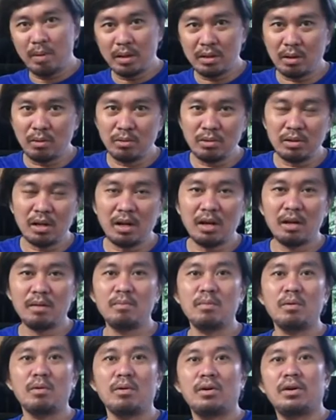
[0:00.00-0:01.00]
ba siya usap,
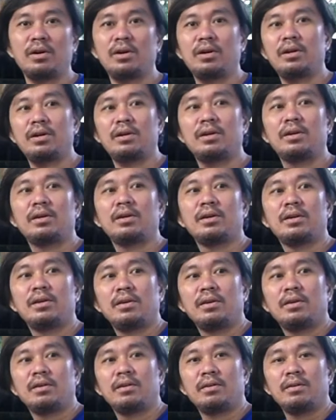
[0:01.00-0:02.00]
or
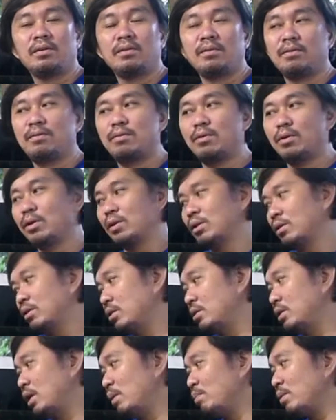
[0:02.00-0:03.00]
for
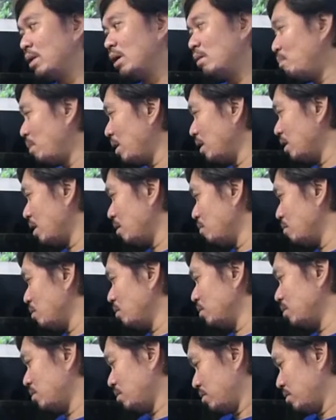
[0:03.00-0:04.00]
safekeeping na mo.